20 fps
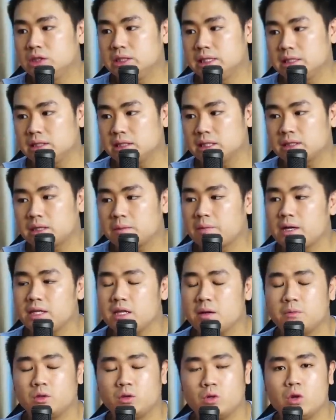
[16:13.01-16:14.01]
Jadi tetap
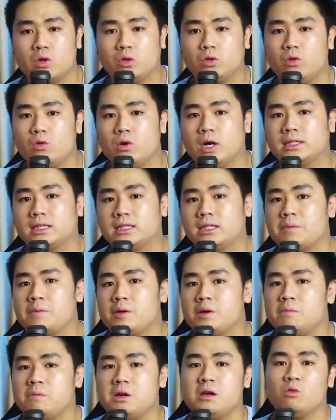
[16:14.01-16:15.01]
aja menurut gue
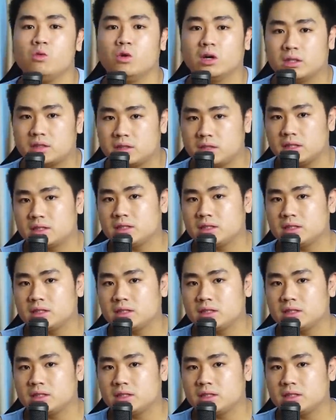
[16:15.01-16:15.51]
tetap lebih worth